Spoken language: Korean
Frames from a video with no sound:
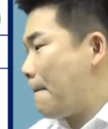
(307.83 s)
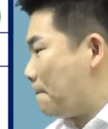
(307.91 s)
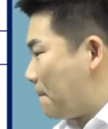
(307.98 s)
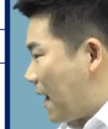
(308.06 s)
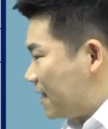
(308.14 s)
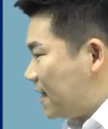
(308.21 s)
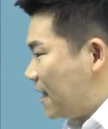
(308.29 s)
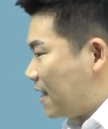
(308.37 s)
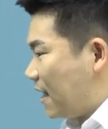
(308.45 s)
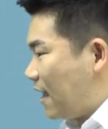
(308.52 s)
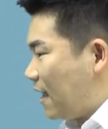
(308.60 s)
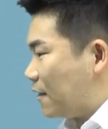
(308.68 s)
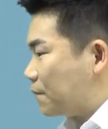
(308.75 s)

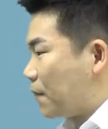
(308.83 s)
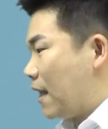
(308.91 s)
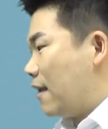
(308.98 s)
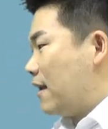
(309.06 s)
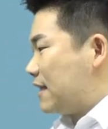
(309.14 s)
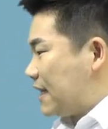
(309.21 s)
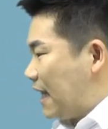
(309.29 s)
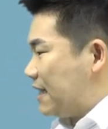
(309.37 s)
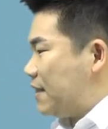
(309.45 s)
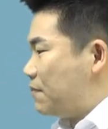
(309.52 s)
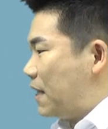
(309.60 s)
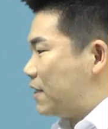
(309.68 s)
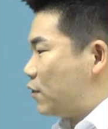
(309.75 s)
만약에
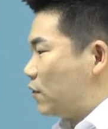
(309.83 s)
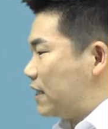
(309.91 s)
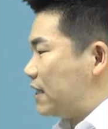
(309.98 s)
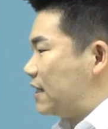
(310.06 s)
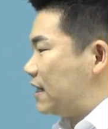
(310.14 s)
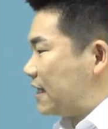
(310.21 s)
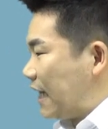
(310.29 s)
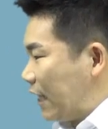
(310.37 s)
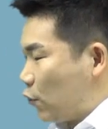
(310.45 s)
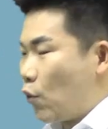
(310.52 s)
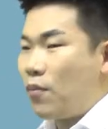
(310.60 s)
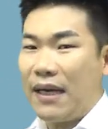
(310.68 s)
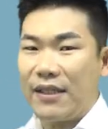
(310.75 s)
자진 말소든
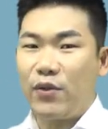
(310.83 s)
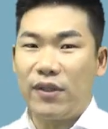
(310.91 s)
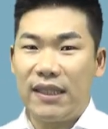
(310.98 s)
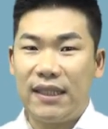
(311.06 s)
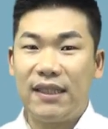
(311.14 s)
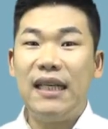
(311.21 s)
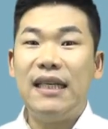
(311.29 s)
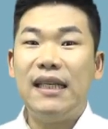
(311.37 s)
자동 말소든